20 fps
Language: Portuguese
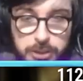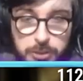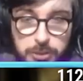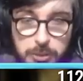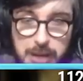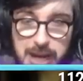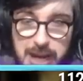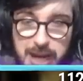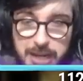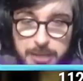no
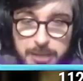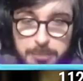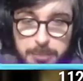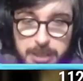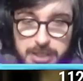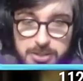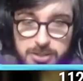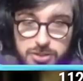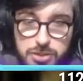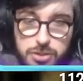ar e
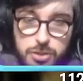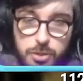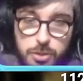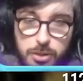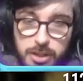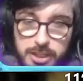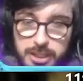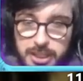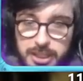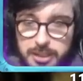
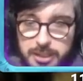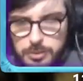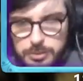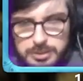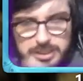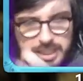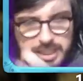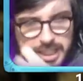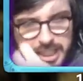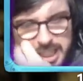pressione o
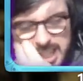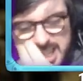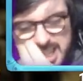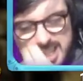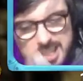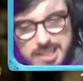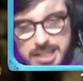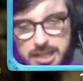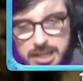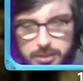trigger
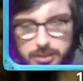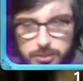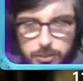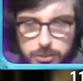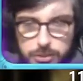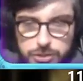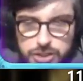esquerdo ou